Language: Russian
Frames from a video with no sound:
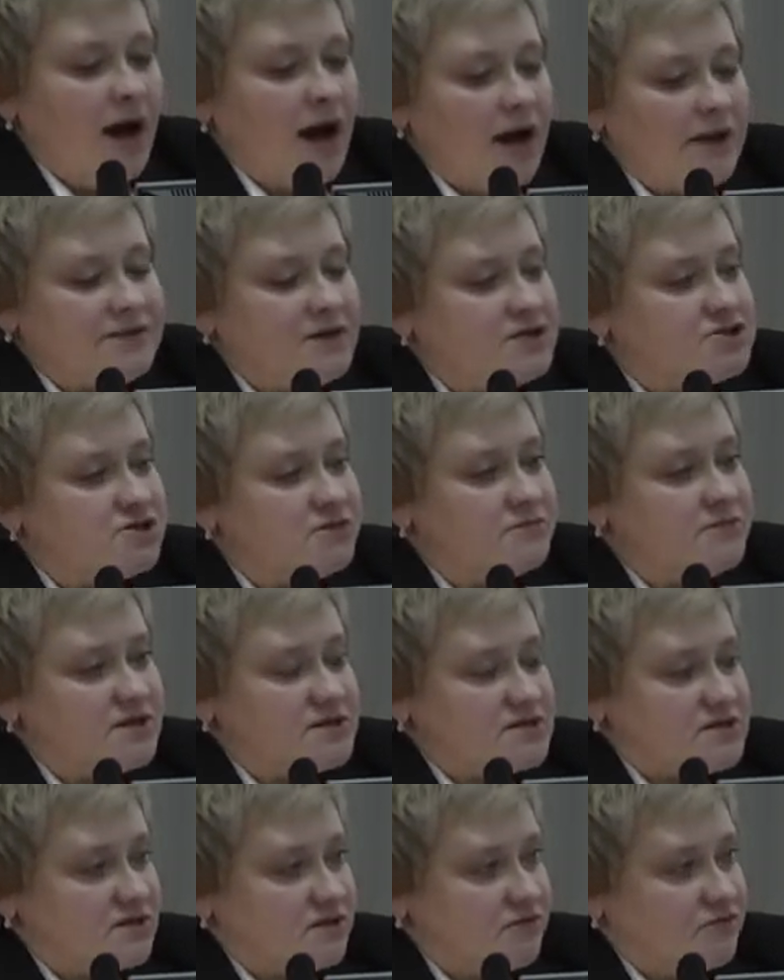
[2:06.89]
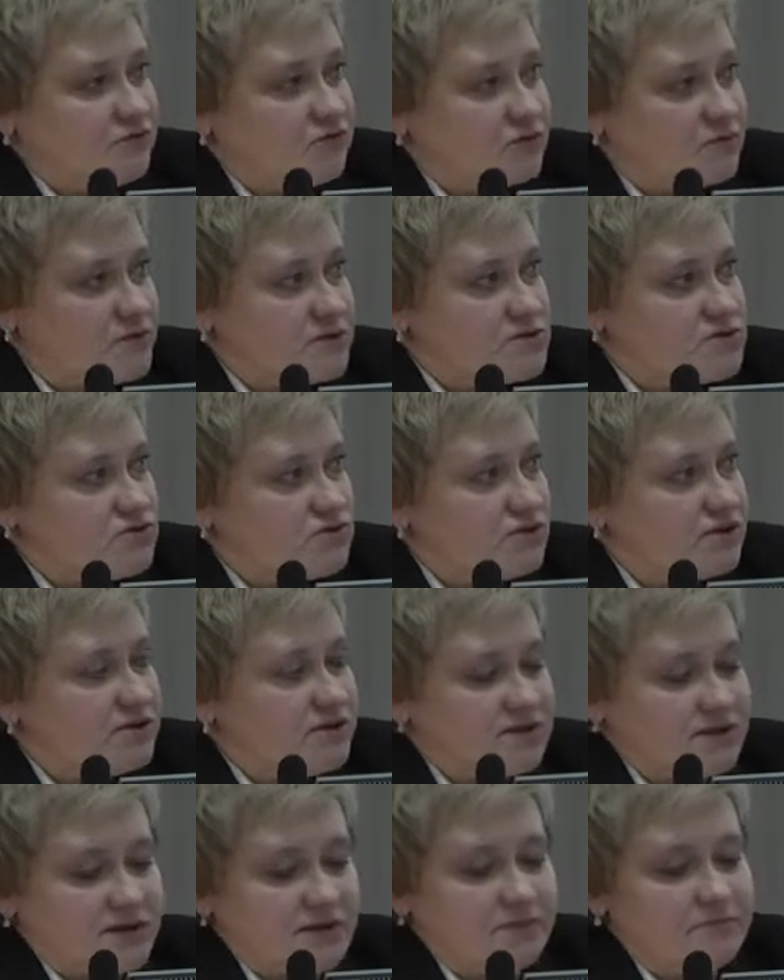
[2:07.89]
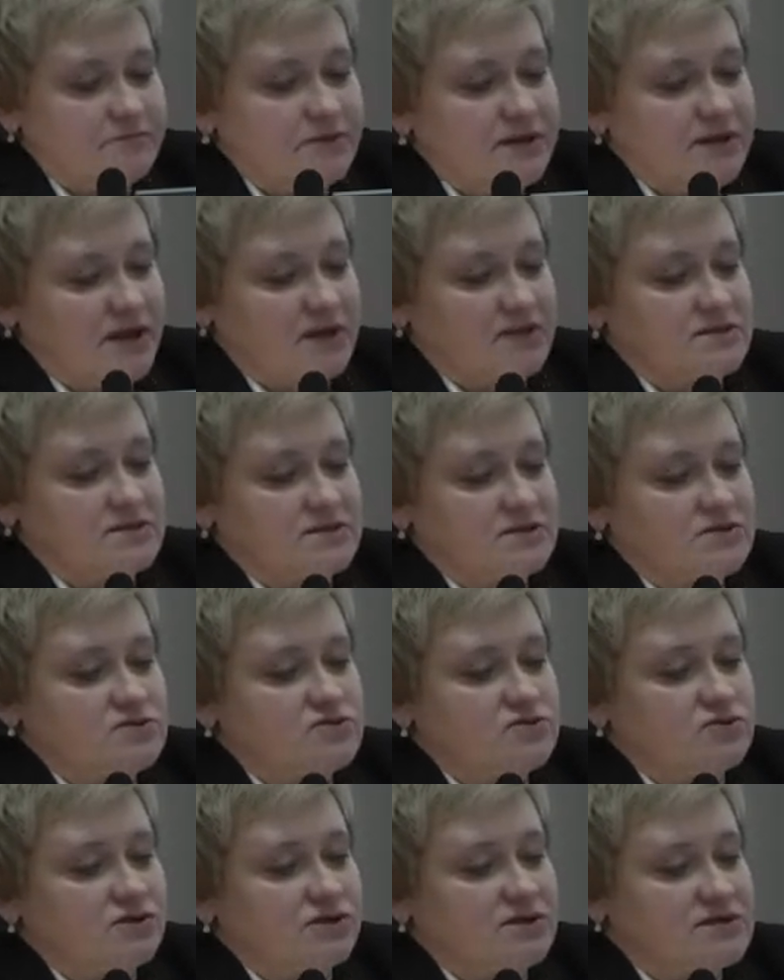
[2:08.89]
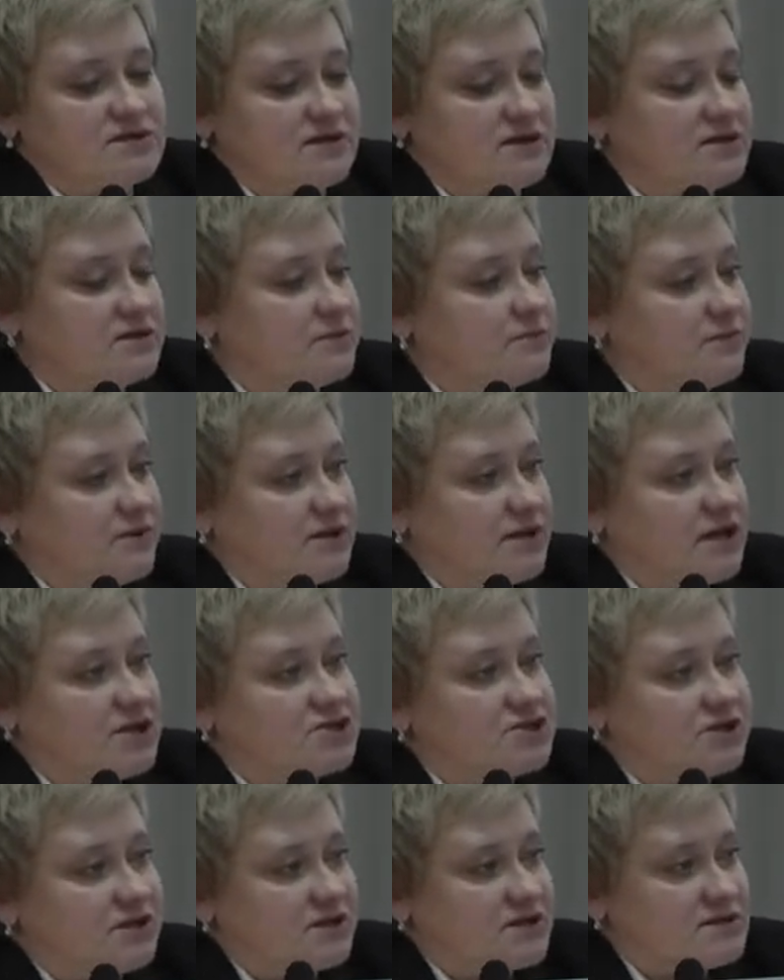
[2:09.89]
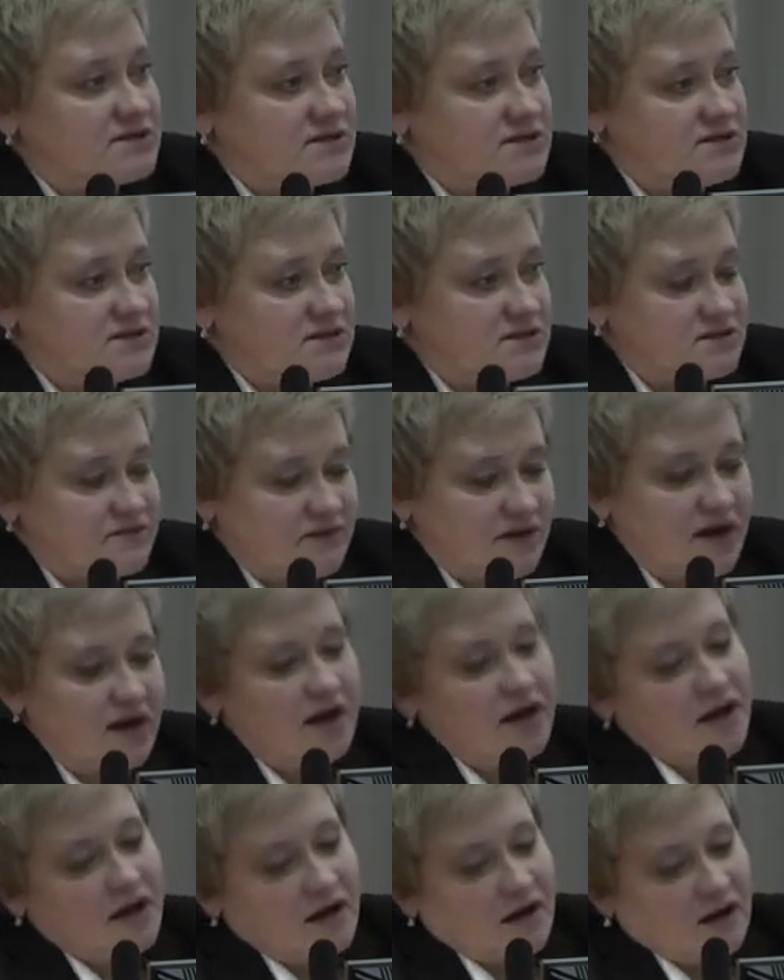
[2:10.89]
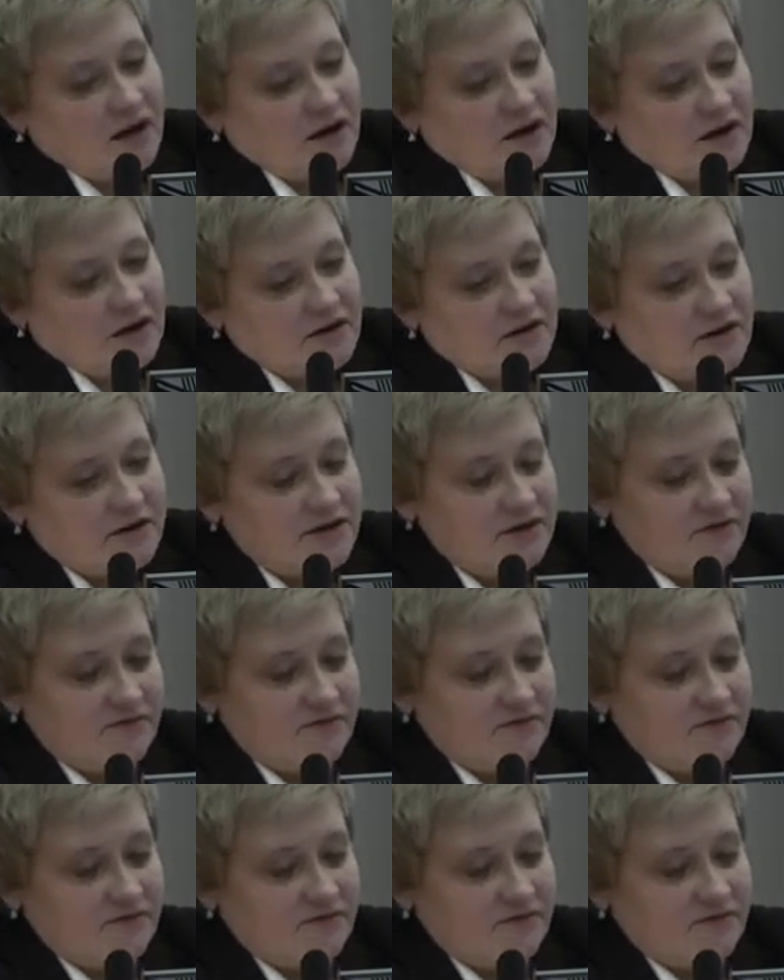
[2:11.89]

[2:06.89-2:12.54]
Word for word: а также миксная форма инсулина – это комбинация инсулина средней продолжительности действия а,